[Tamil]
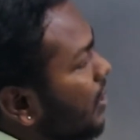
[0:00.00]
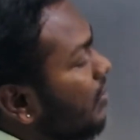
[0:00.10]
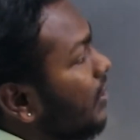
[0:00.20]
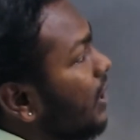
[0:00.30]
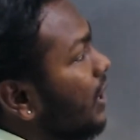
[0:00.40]

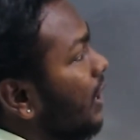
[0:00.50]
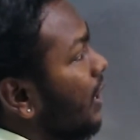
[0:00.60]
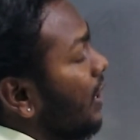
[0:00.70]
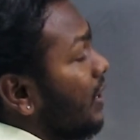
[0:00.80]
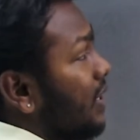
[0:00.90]
பிட்வீன்
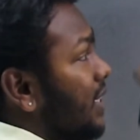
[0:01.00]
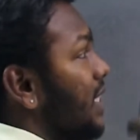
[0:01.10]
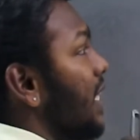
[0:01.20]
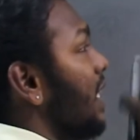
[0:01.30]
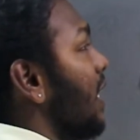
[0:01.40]

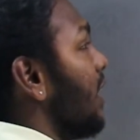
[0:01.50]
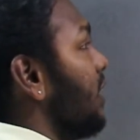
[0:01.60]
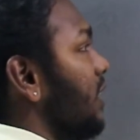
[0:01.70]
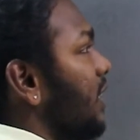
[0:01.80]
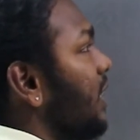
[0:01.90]
ஏ
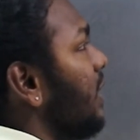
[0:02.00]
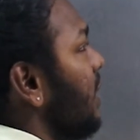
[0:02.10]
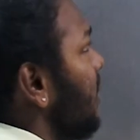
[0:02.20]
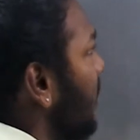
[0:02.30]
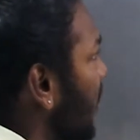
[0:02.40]
அண்ட் டி
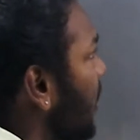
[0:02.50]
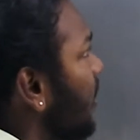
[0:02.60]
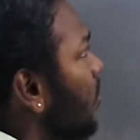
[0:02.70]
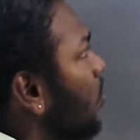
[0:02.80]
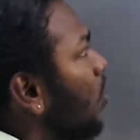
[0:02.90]
இன் அ
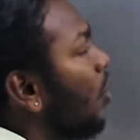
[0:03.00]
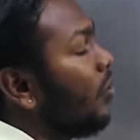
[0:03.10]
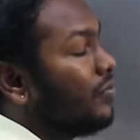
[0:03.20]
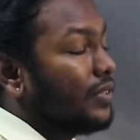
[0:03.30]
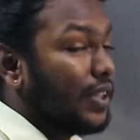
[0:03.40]
ரோ
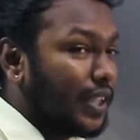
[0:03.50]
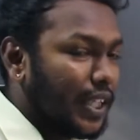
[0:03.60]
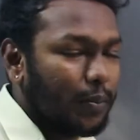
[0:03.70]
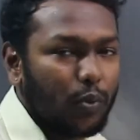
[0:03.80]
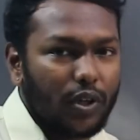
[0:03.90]
ஆஃப்
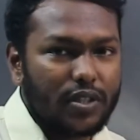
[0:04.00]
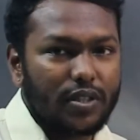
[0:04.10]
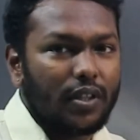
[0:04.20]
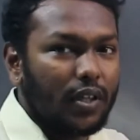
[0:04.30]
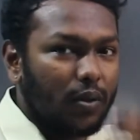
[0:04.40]
தேர்ட்டி பாய்ஸ்
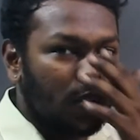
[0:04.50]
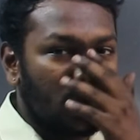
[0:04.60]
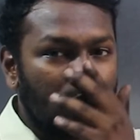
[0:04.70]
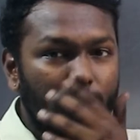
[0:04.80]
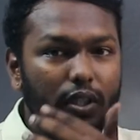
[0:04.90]

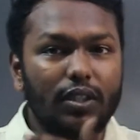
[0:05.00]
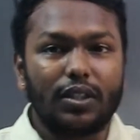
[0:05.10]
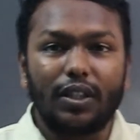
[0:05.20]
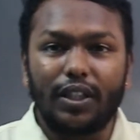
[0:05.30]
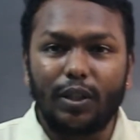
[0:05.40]
ஒரு ரோவில்
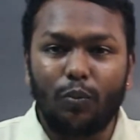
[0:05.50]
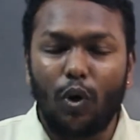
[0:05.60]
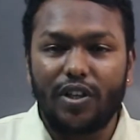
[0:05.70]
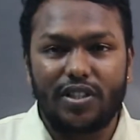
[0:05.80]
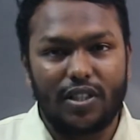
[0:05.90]
தேர்ட்டி
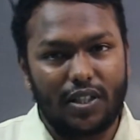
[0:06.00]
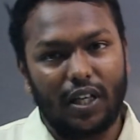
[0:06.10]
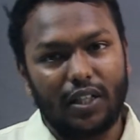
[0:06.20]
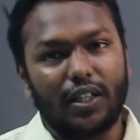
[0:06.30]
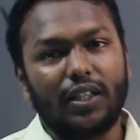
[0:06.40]
பாய்ஸ்
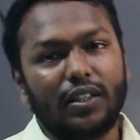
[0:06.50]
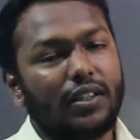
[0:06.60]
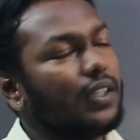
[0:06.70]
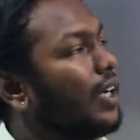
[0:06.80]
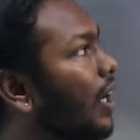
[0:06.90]
இருக்காங்க
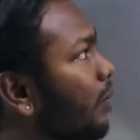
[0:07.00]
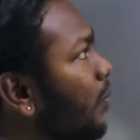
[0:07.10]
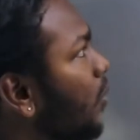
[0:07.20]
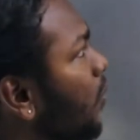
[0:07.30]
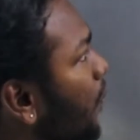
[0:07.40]

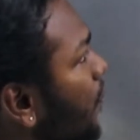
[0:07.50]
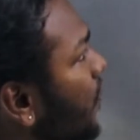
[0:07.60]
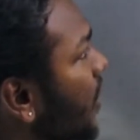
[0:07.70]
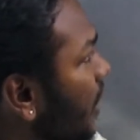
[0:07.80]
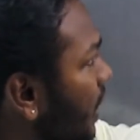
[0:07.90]

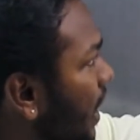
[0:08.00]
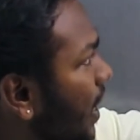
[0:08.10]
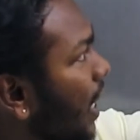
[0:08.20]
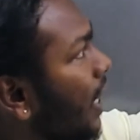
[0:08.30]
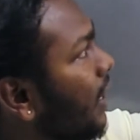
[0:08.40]
அப்போது ஏ
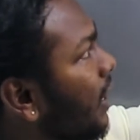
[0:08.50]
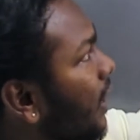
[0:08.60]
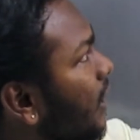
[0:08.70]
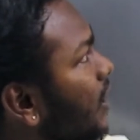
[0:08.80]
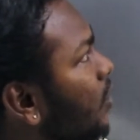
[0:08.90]
அண்ட்
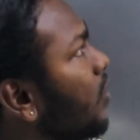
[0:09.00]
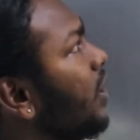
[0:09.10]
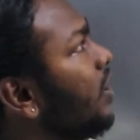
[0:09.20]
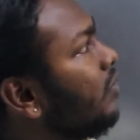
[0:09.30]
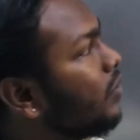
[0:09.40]
டிக்கு நடுவில்
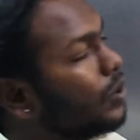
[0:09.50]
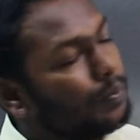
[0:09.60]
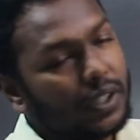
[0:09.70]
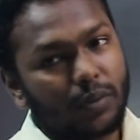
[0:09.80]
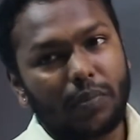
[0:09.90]
எவ்வளோ
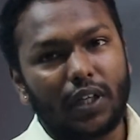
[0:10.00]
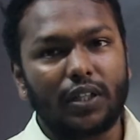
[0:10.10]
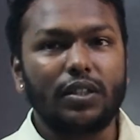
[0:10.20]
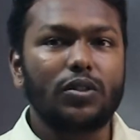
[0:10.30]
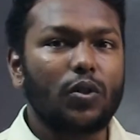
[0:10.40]
பேர்
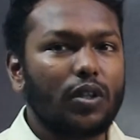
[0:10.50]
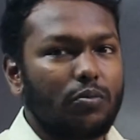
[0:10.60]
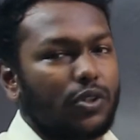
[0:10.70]
இருப்பாங்கன்னு சொல்ல